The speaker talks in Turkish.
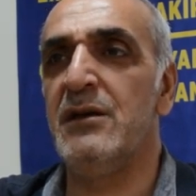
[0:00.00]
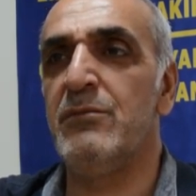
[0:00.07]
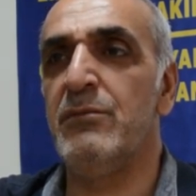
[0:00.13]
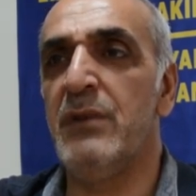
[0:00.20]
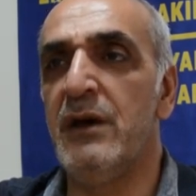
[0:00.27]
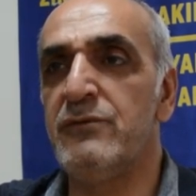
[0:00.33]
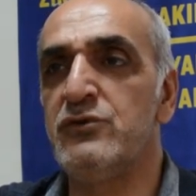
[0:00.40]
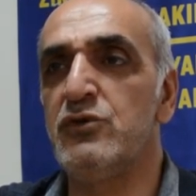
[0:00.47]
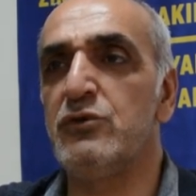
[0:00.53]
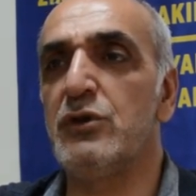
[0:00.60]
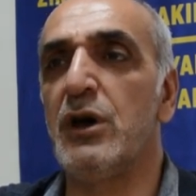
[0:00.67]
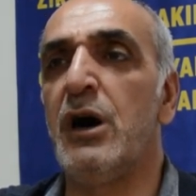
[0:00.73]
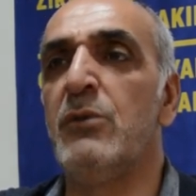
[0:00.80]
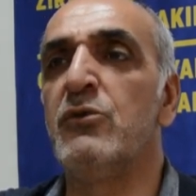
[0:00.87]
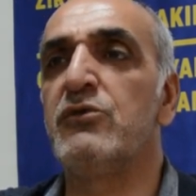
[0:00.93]

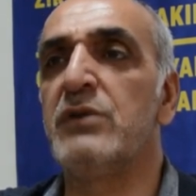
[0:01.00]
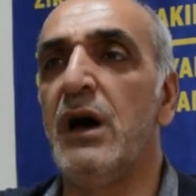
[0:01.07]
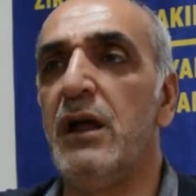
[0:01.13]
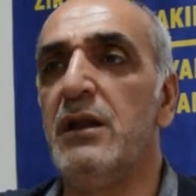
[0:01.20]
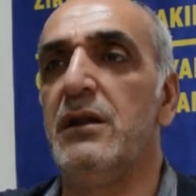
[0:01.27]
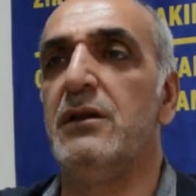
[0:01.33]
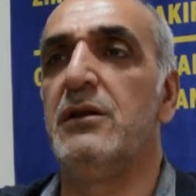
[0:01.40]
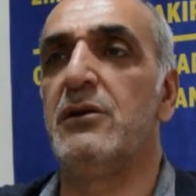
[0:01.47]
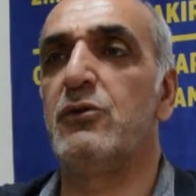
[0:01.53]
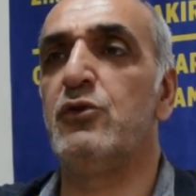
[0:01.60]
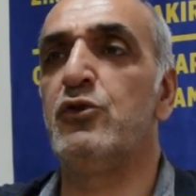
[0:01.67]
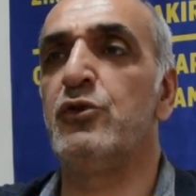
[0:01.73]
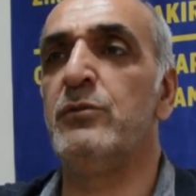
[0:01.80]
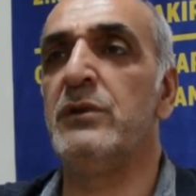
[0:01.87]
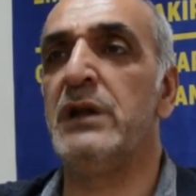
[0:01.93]
mevcut kamusal
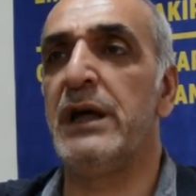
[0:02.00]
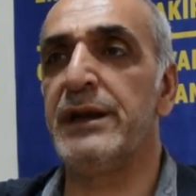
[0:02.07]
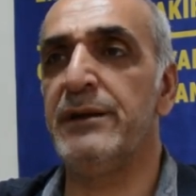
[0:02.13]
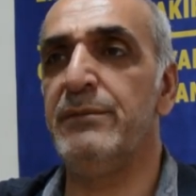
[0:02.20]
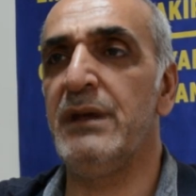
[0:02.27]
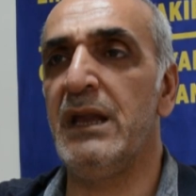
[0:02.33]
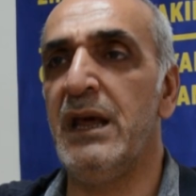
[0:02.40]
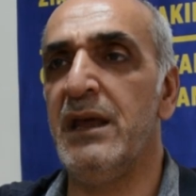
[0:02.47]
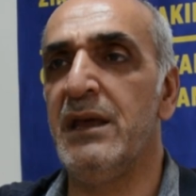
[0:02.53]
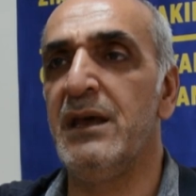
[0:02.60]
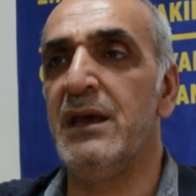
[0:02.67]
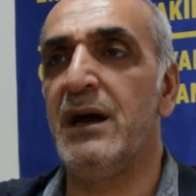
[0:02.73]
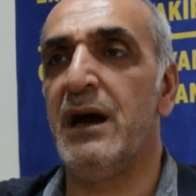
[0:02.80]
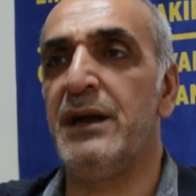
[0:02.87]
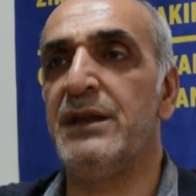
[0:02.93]
kurumları bile
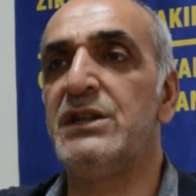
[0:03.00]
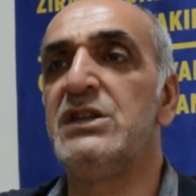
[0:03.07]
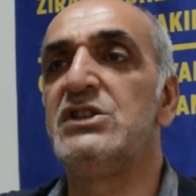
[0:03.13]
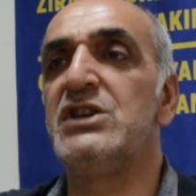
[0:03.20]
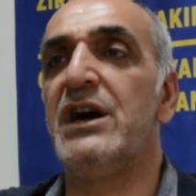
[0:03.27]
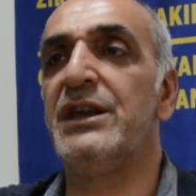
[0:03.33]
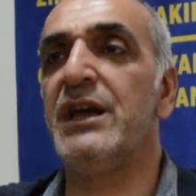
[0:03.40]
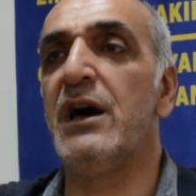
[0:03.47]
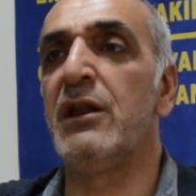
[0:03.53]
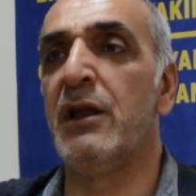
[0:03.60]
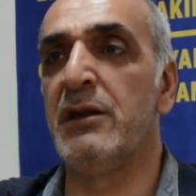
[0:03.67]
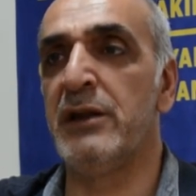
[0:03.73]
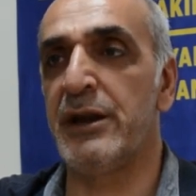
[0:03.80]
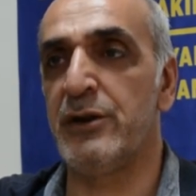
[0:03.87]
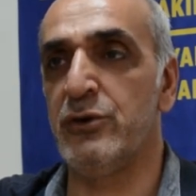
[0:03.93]
hani ticari
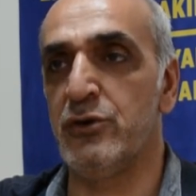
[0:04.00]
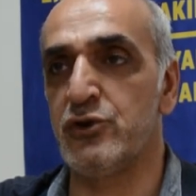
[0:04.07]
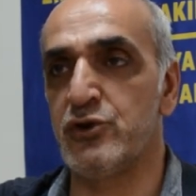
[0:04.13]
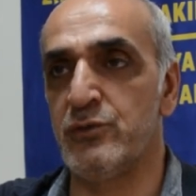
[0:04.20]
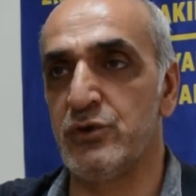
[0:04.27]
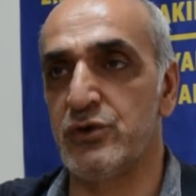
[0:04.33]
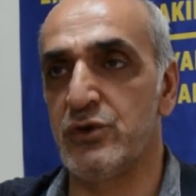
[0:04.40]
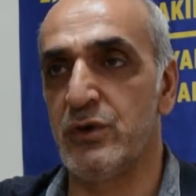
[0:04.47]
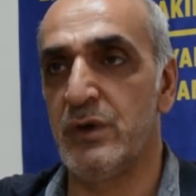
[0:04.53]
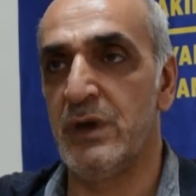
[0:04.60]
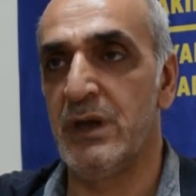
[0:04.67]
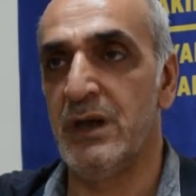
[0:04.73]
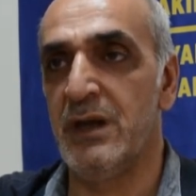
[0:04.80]
alanlara dönüşmüş